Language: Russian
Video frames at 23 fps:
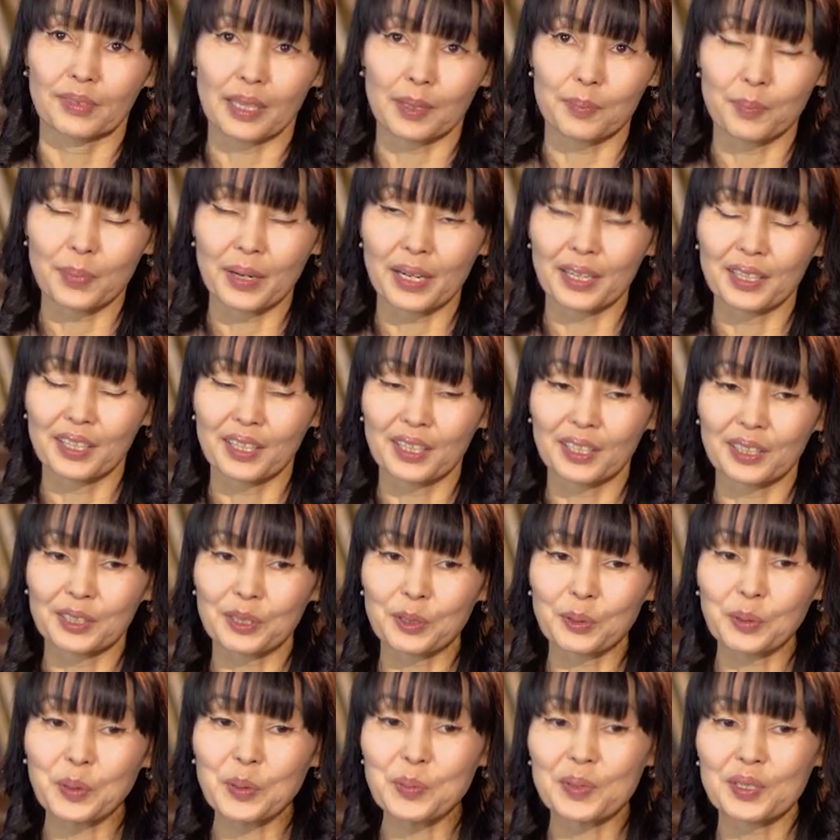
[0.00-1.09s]
в компании
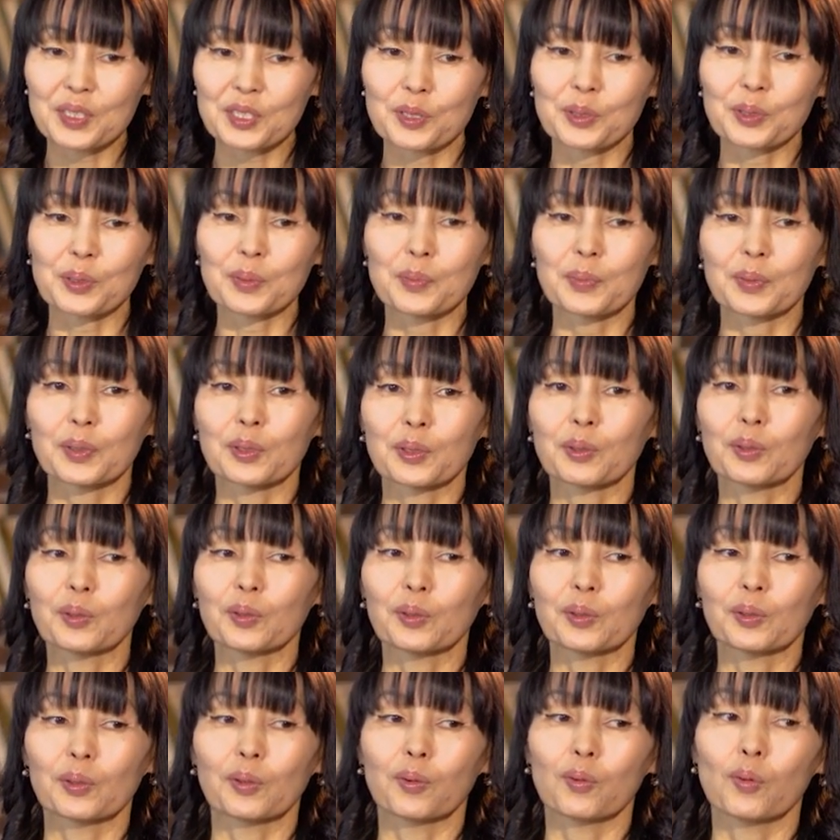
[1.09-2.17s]
Атоми, чтобы
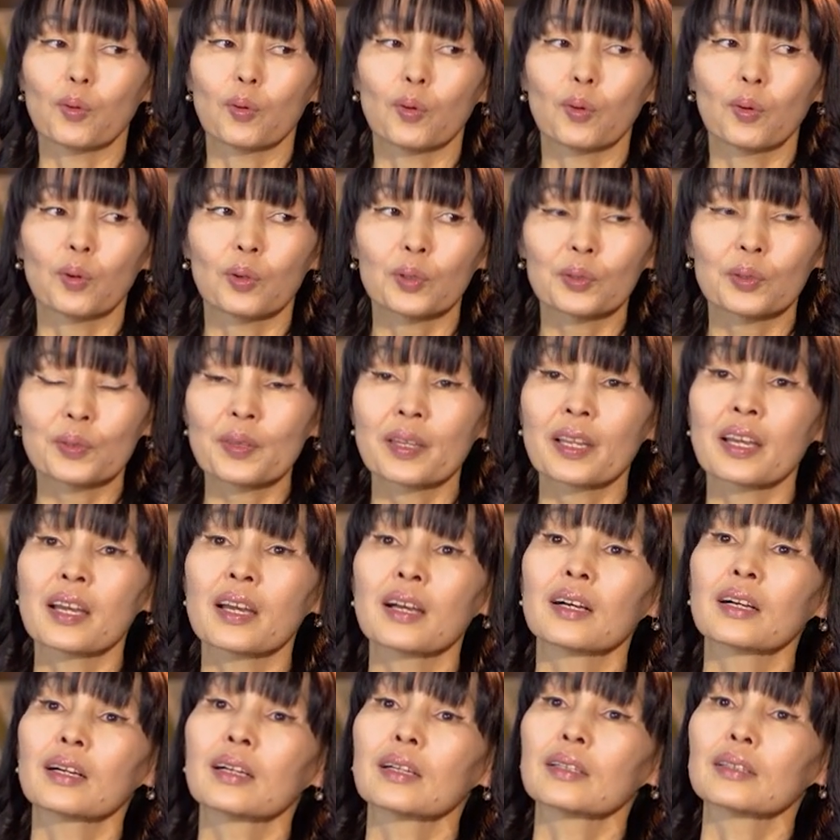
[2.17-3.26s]
он
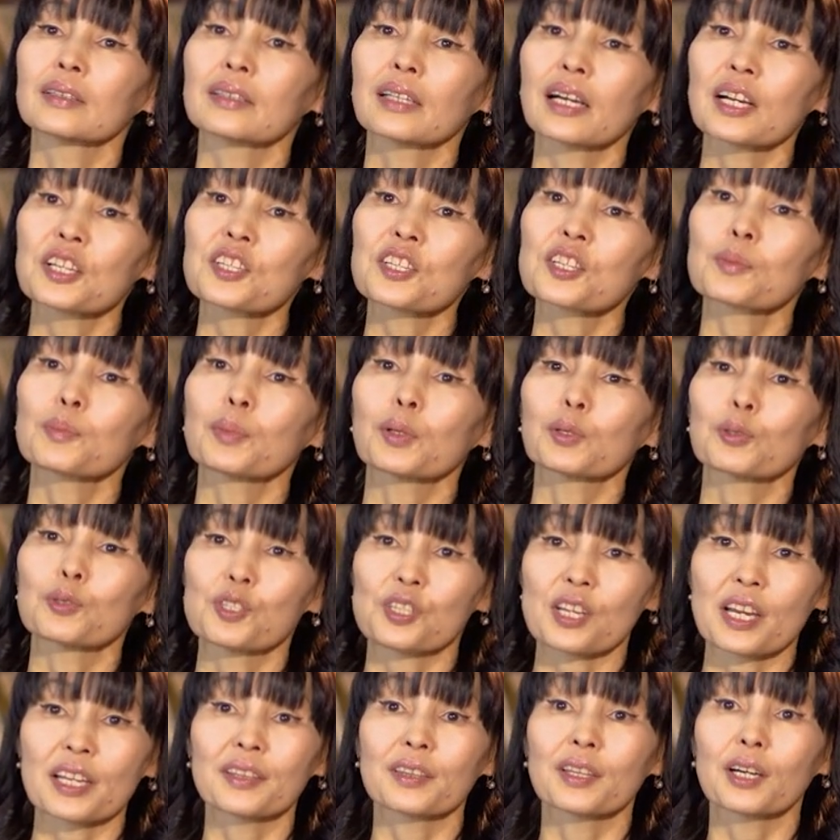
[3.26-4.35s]
начал
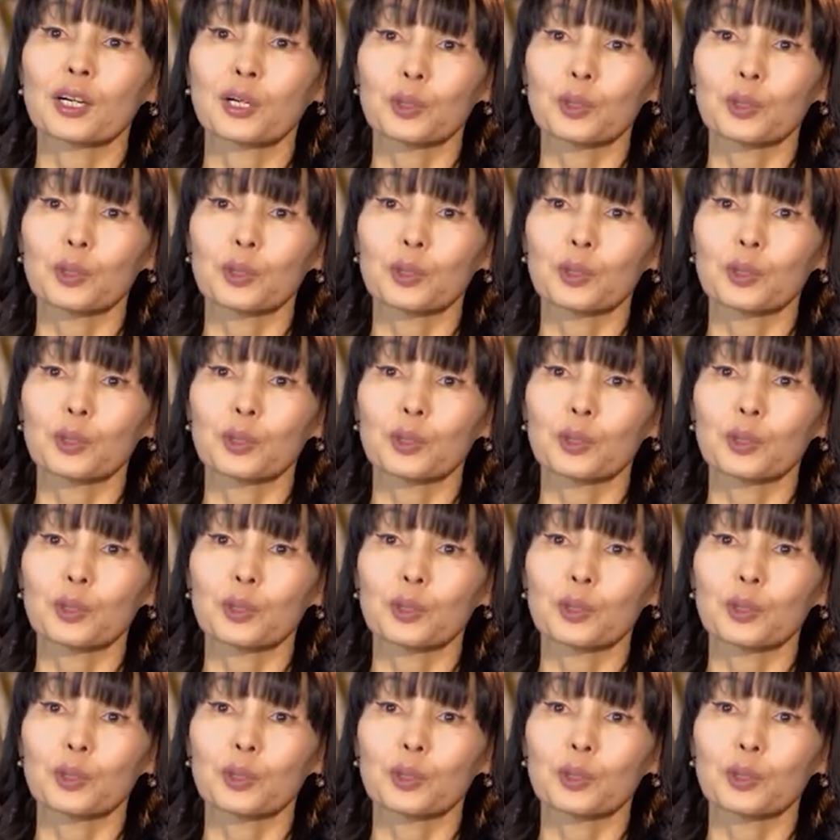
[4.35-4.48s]
получать